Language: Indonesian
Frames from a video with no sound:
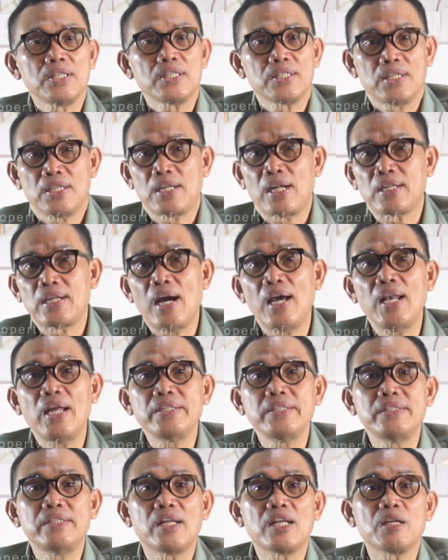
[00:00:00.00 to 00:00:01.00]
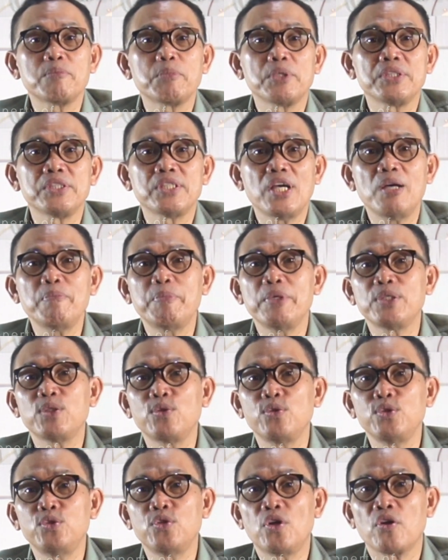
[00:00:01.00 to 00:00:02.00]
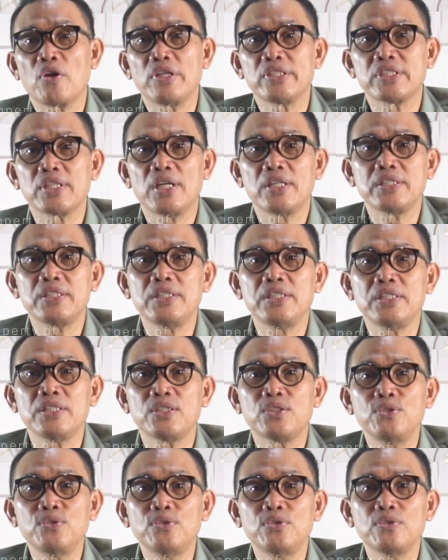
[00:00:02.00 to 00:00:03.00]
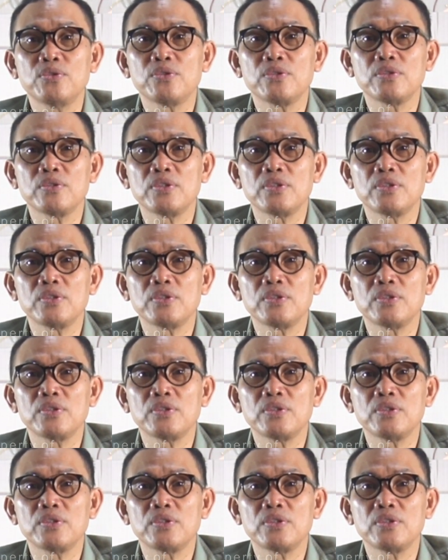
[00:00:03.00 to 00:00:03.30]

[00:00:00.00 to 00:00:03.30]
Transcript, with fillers: Kegagalan di dalam mencapai tujuan organisasi itu